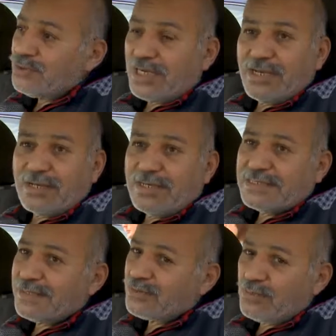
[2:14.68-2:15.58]
علاقه
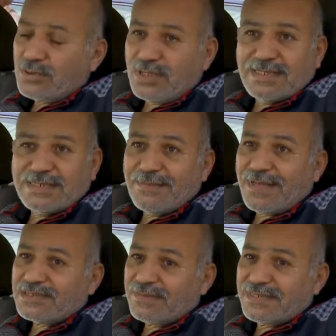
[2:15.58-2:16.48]
لازم تربط الحزام
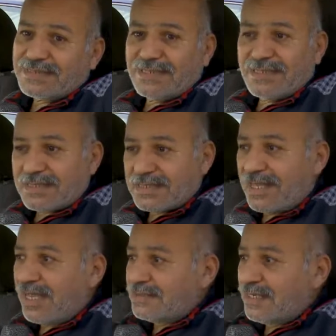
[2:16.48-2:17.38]
عشان بس
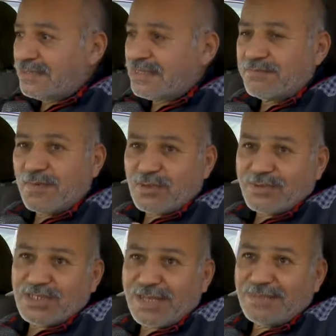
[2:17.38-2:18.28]
حتى الصدمه ما
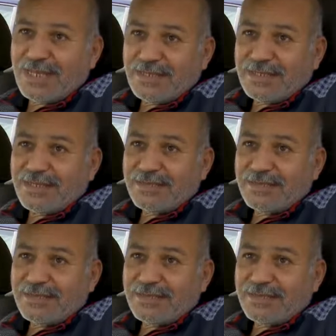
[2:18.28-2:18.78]
تبقاش جامده عليك يعني